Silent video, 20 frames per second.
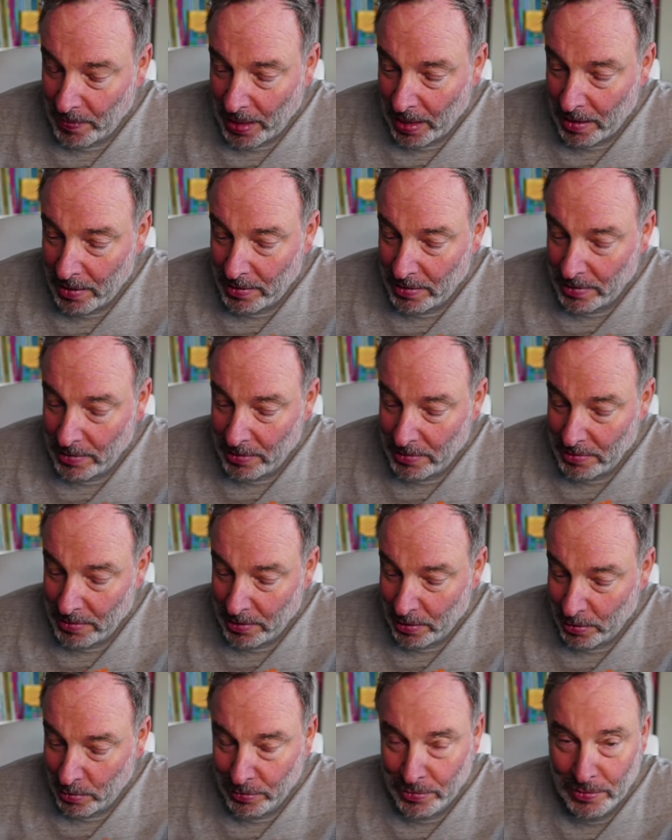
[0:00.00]
äh,
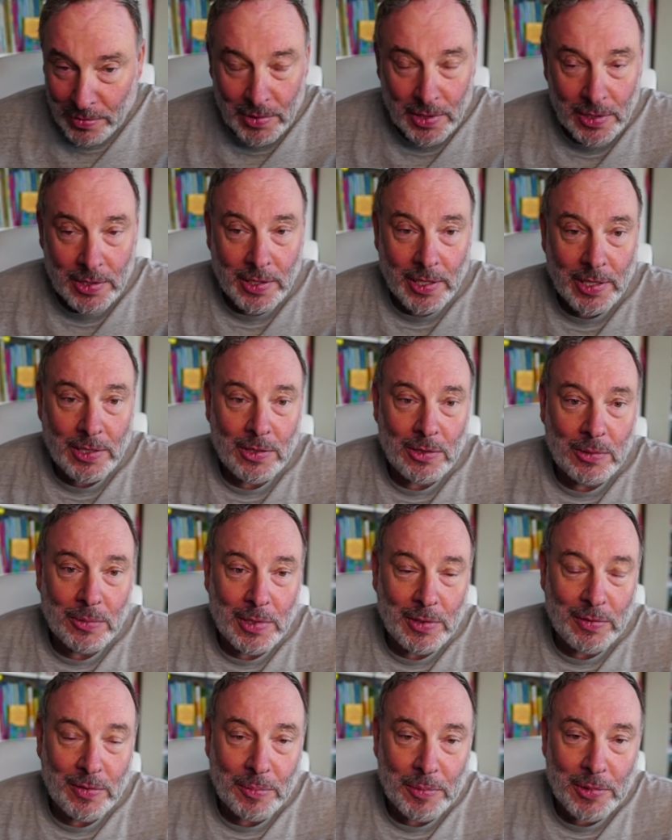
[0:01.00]
kaufen, dann direkt über
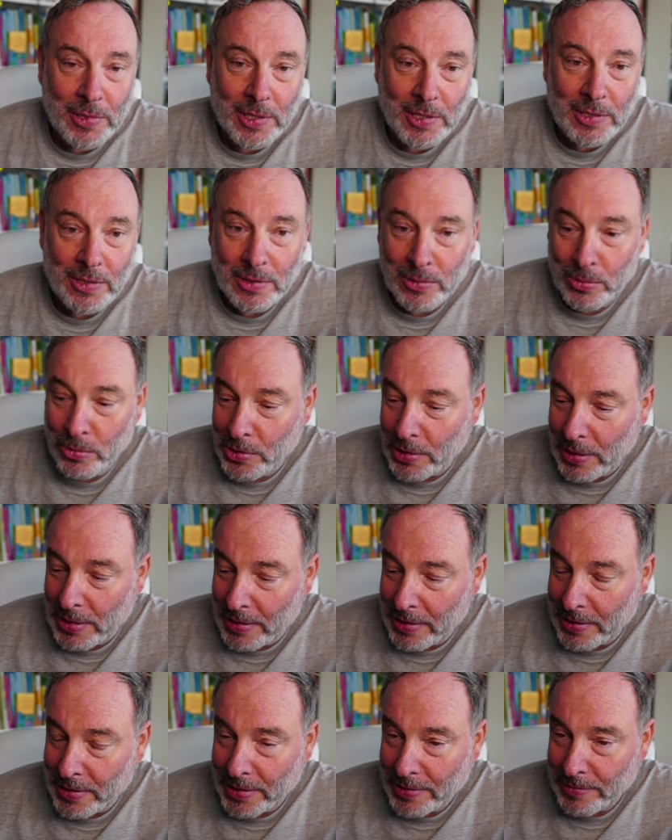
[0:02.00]
die Website
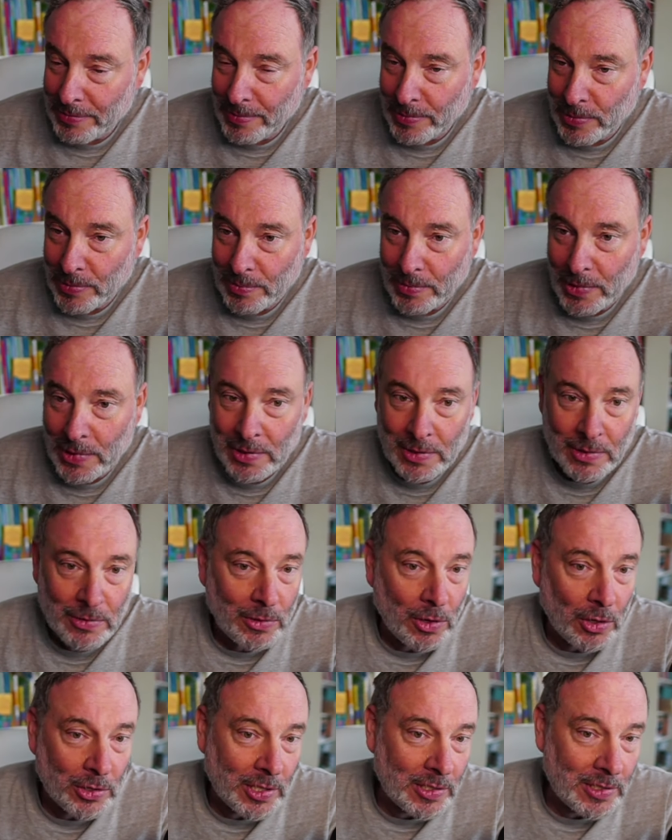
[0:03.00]
runterladen äh, und
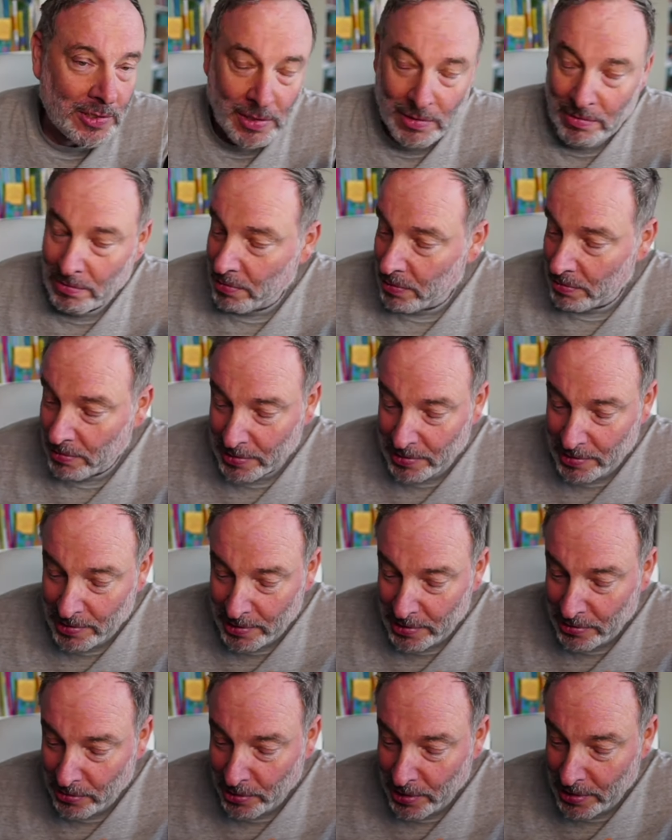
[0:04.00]
auch das dann, was weiß ich,
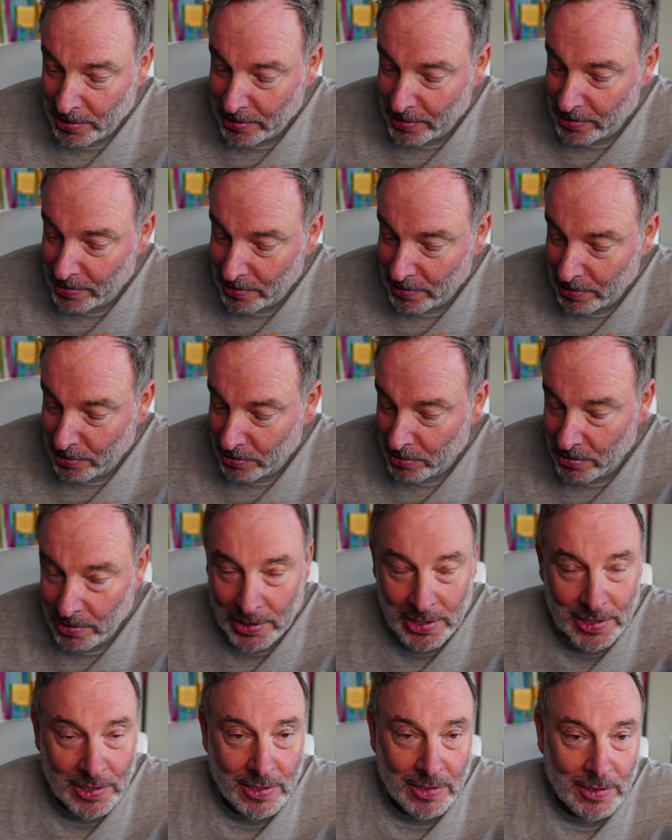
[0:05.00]
in euren
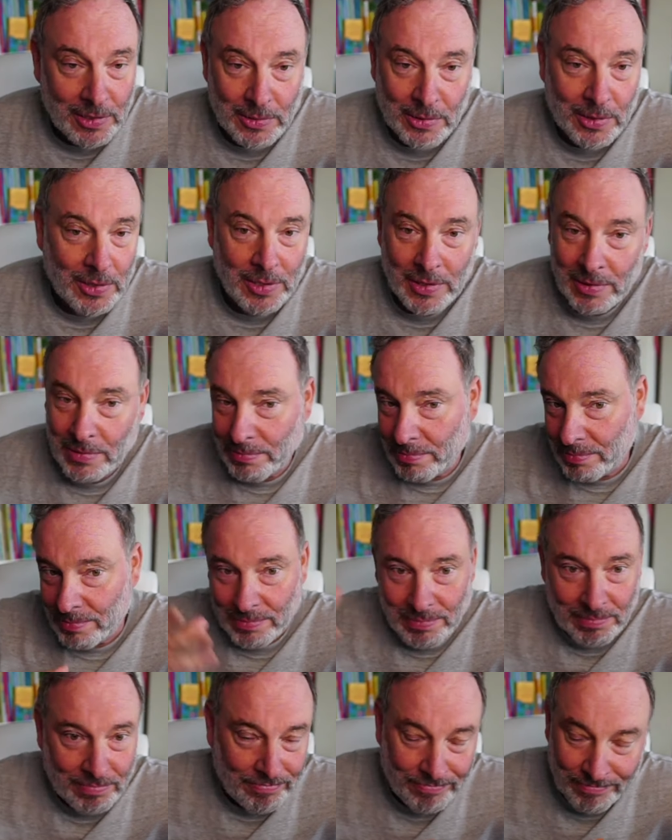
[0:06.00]
Kindle-Reader oder
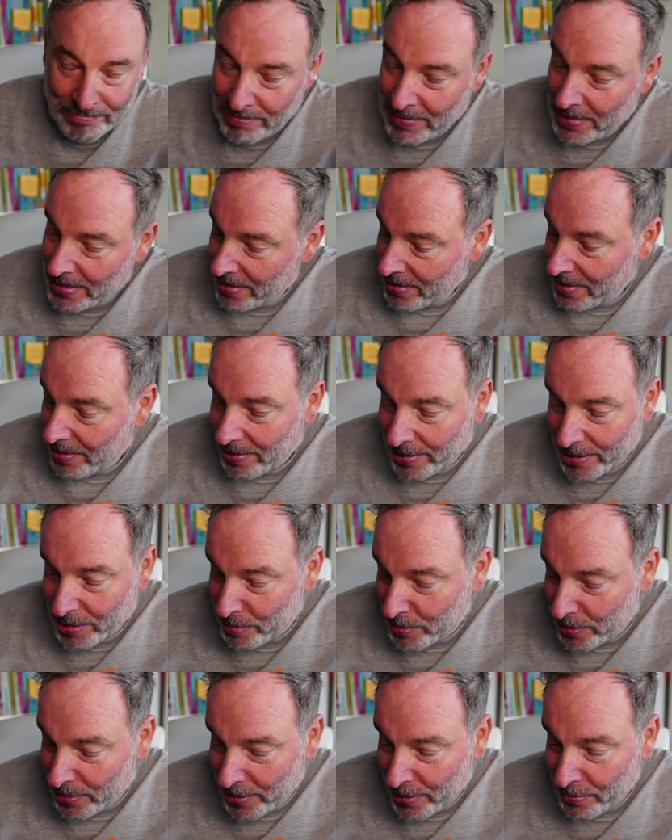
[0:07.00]
als
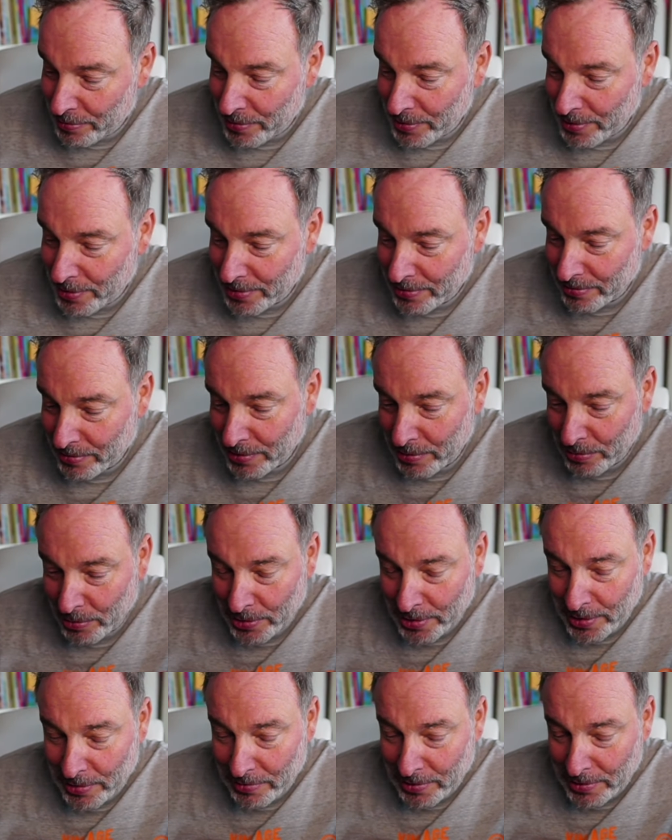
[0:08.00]
PDF lesen oder
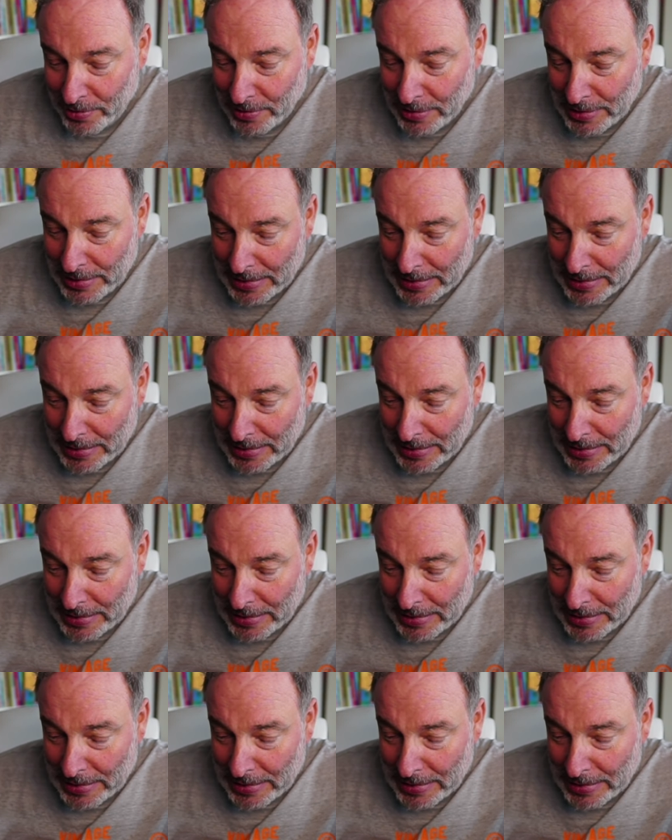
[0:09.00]
whatever.